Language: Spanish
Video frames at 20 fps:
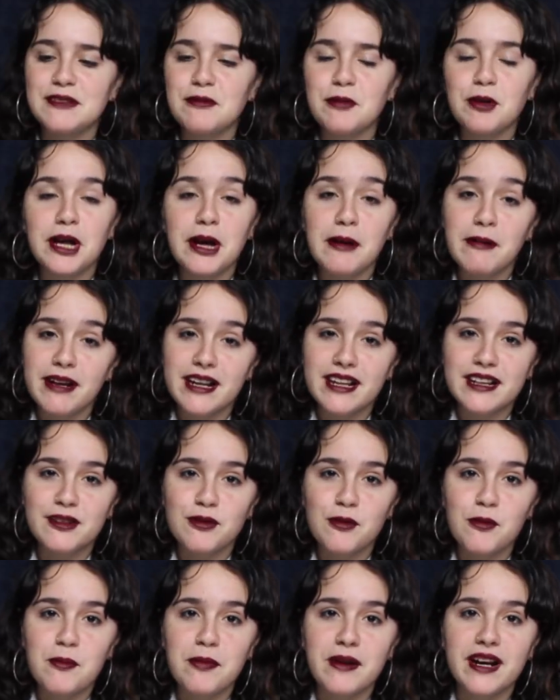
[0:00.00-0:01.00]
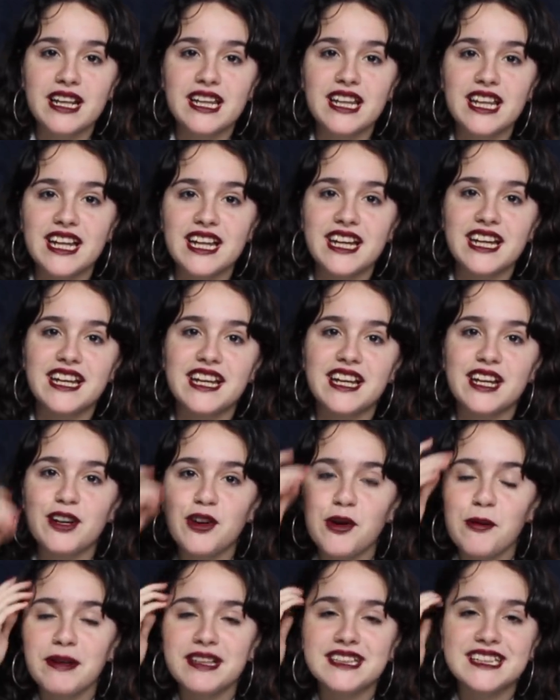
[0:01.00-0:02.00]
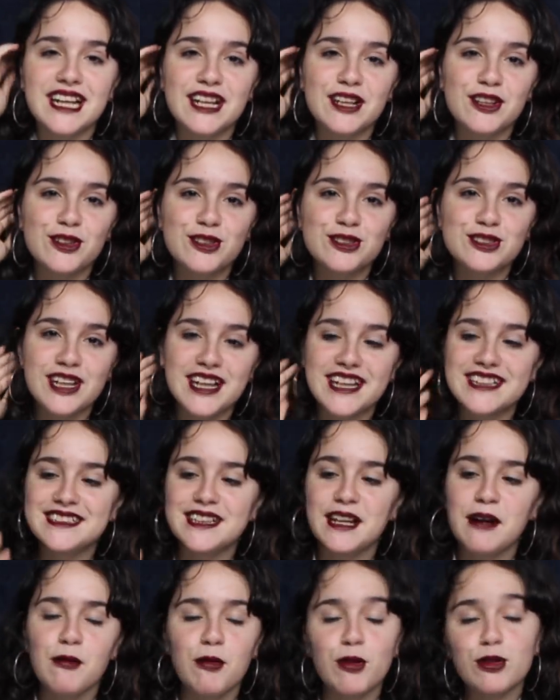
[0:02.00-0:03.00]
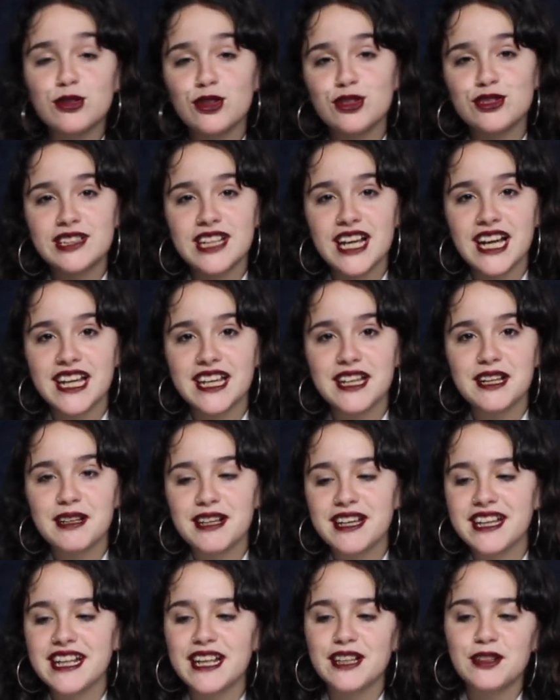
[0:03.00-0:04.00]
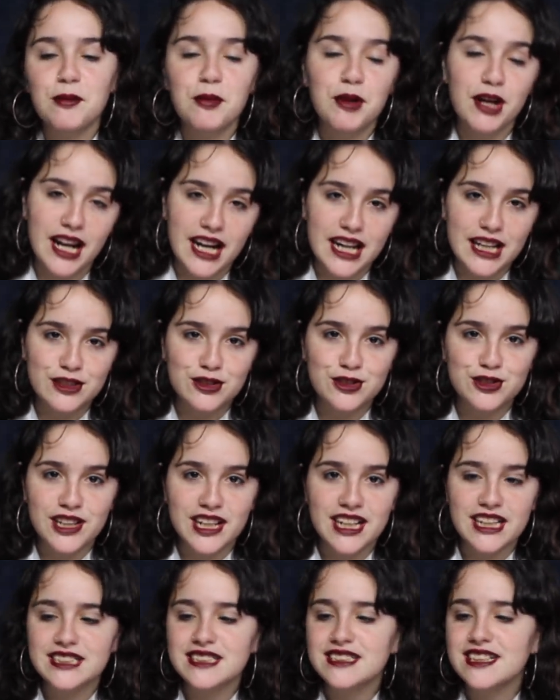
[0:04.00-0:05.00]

Y voy a ver un par de comentarios antiabortos que hay girando por las redes sociales.